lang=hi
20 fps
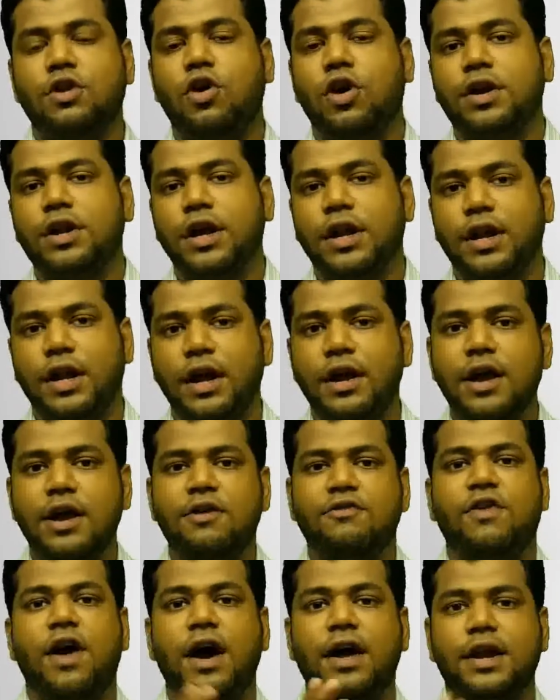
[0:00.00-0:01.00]
रिकॉर्ड करना है
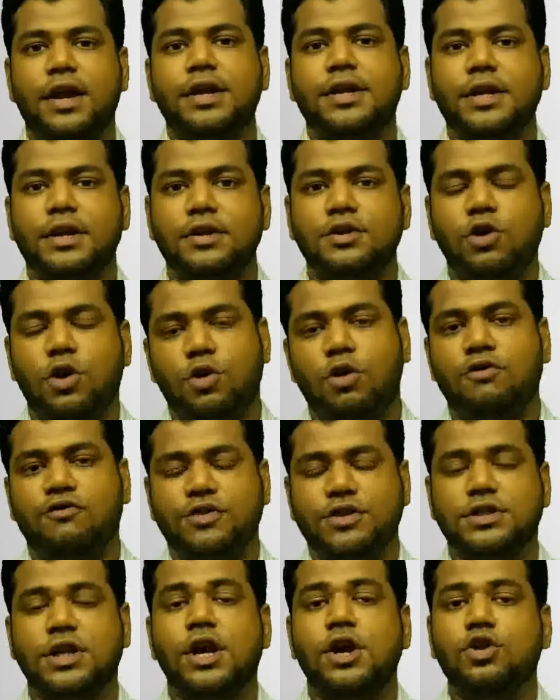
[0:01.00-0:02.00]
फायर एट योर
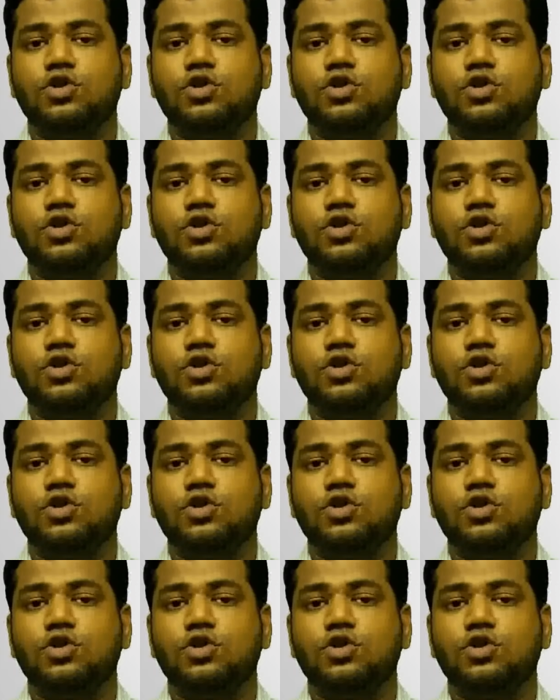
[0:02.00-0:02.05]
ऑफिस